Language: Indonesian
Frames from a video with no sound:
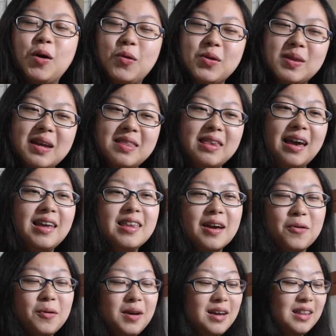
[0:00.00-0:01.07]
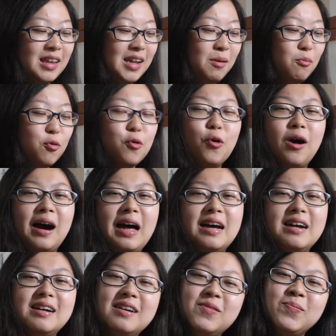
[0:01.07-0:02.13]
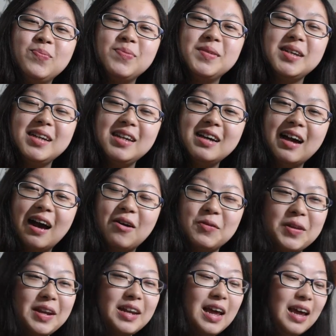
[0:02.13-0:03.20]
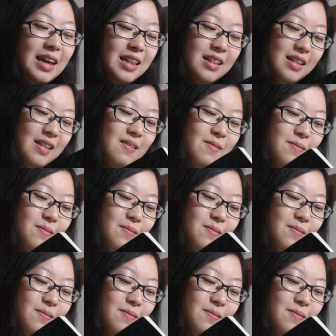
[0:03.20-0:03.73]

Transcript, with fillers: aku tandain aku inget ini buku orang jadi nggak aku tandain